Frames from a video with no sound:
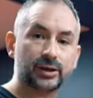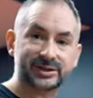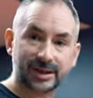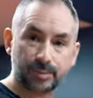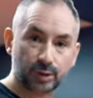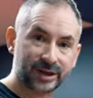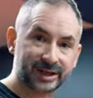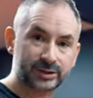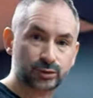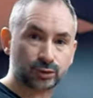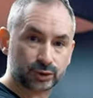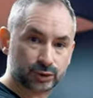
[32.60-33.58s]
dans sa
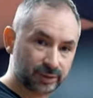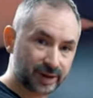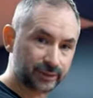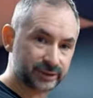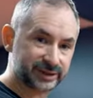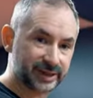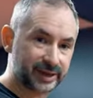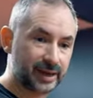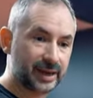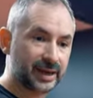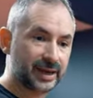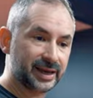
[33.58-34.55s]
progression, dans son avancée,
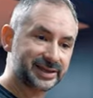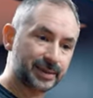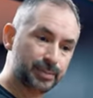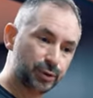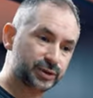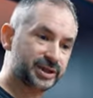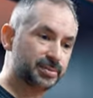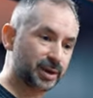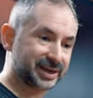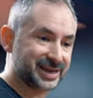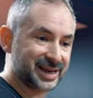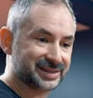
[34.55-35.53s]
et ça peut aussi
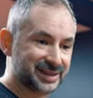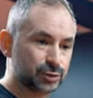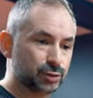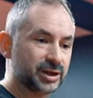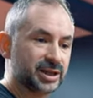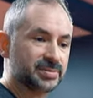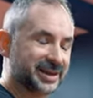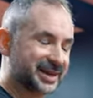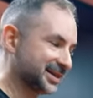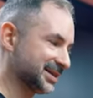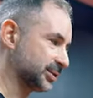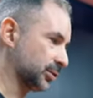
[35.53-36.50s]
moi casser son rythme et
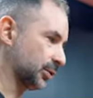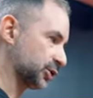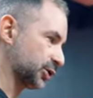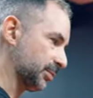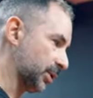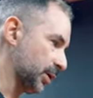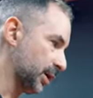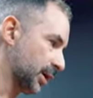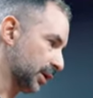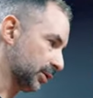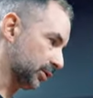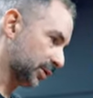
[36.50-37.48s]
casser son enchaînement.
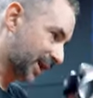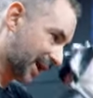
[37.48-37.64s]
Donc